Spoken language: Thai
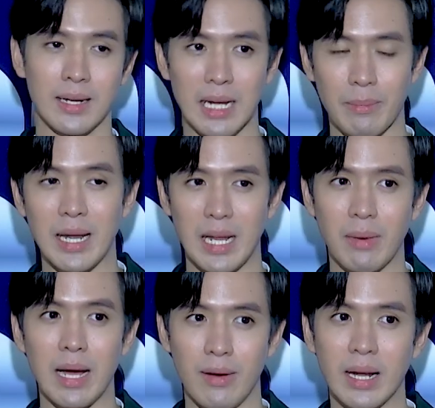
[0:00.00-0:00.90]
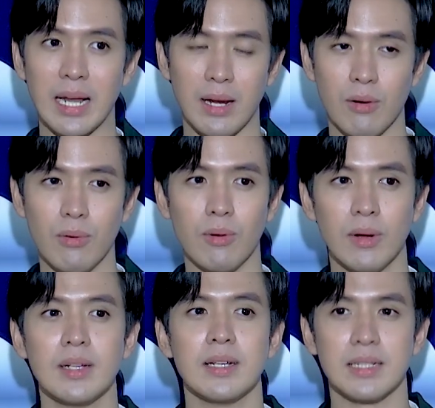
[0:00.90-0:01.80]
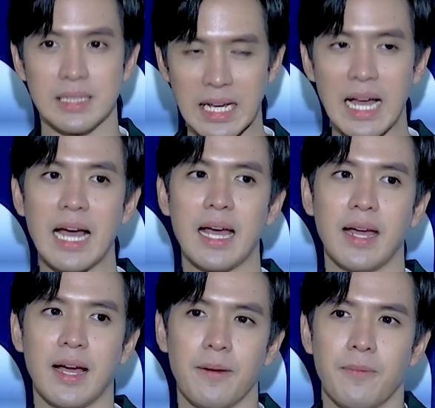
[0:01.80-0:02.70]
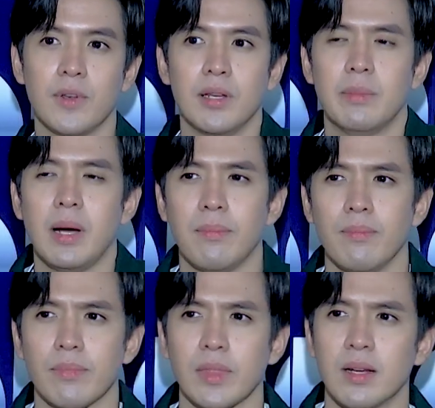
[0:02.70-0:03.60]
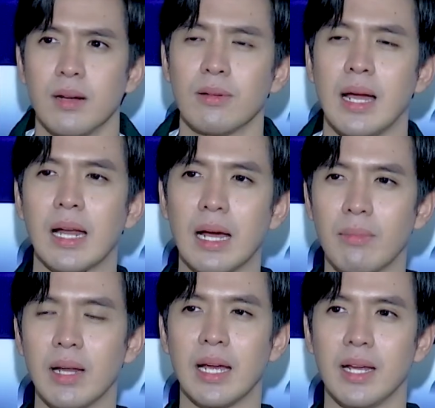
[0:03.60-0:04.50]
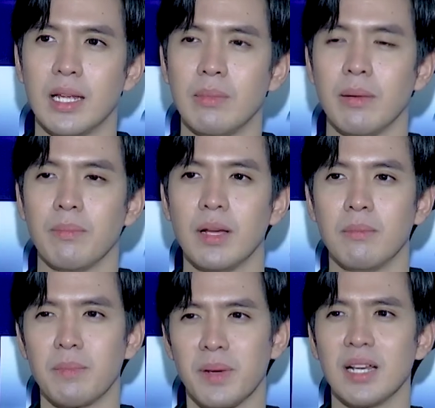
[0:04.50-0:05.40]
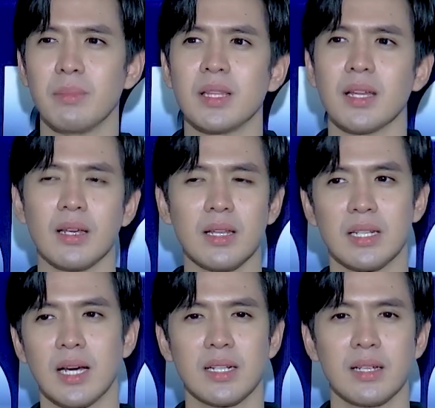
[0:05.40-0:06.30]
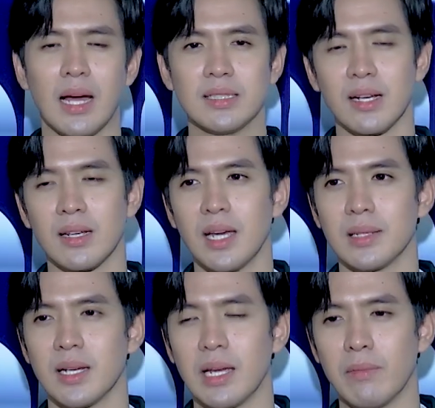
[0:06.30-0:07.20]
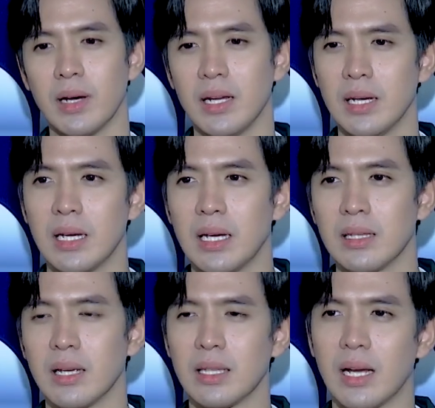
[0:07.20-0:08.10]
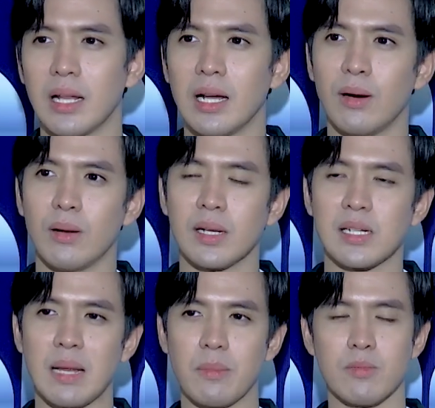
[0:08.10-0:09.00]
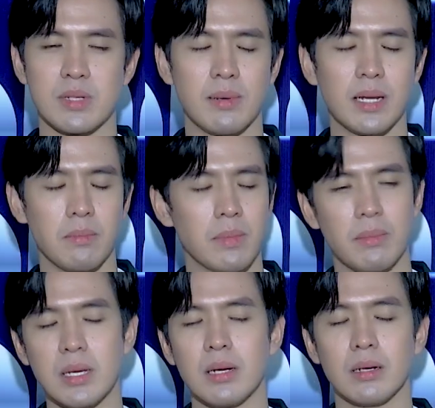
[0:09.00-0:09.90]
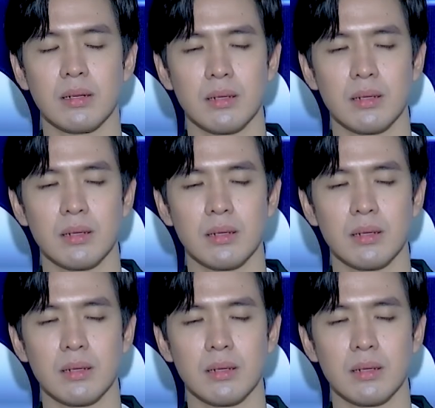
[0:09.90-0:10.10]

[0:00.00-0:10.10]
กับการทำงานด้วยกันทั้งคู่ใช่ครับเืยแบบเราอยากทำอะไรที่แบบมันเป็น limited edition ถ้าถ้าสังเกตจะเห็นว่าในแต่ละคอลเลคชันผมจะผลิตมาไม่เยอะ